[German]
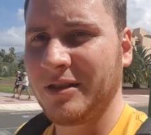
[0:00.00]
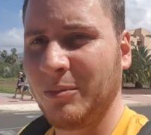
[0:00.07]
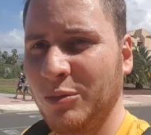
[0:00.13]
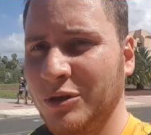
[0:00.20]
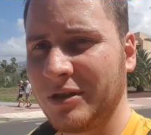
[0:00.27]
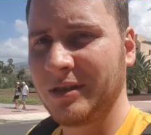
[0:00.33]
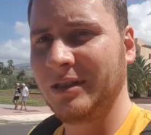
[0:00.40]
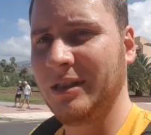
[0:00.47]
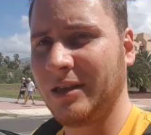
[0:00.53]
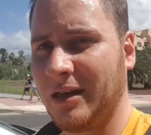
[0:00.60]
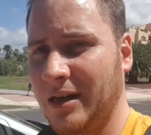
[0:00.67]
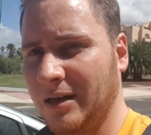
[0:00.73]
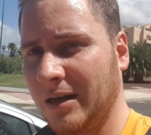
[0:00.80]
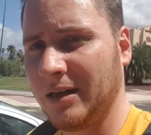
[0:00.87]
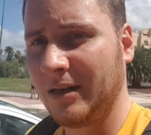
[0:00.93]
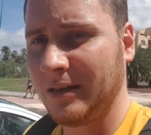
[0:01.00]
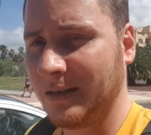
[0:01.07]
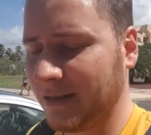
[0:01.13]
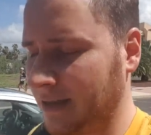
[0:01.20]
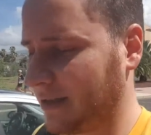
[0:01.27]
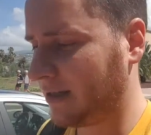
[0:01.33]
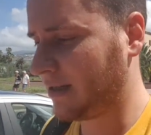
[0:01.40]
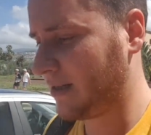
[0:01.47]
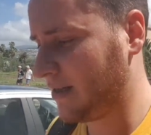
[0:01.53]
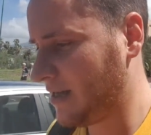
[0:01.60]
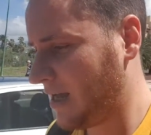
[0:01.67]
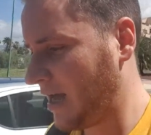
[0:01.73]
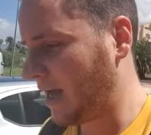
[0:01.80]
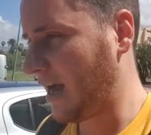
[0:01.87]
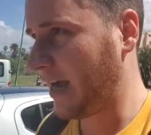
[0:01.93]
Und dann mussten die da äh,
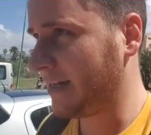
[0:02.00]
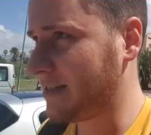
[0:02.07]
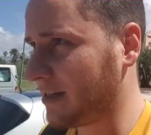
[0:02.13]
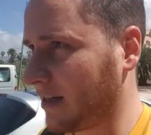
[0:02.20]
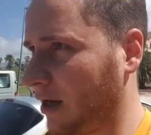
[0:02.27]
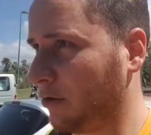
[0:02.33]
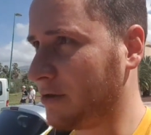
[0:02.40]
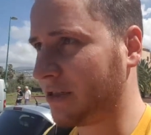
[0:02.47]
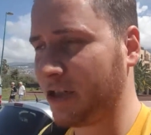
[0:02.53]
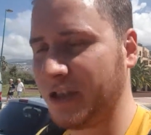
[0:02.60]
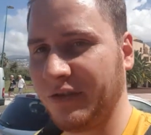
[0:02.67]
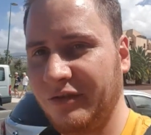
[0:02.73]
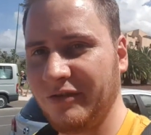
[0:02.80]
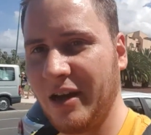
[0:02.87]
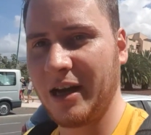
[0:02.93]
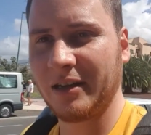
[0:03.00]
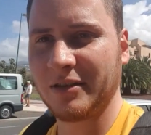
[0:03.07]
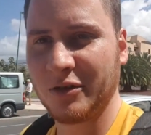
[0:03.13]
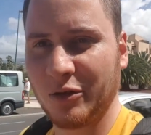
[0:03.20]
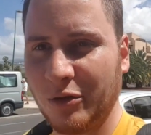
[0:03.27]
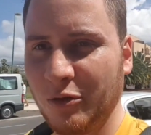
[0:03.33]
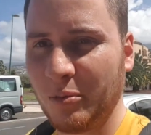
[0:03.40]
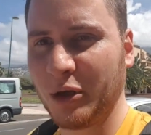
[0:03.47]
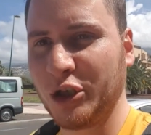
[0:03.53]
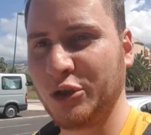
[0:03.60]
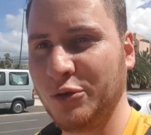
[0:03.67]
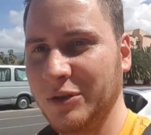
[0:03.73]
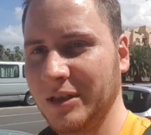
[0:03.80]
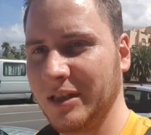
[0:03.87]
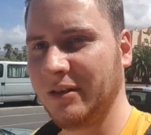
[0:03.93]
einzeln rausgeschifft werden, so über
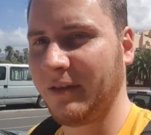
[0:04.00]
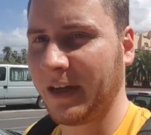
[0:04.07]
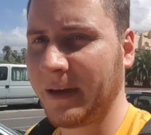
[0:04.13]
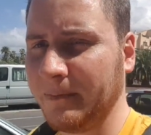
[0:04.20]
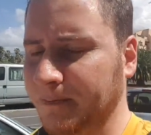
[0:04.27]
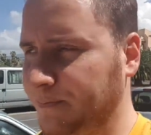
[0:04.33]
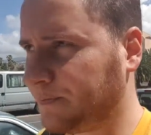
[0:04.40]
Stunden hinweg.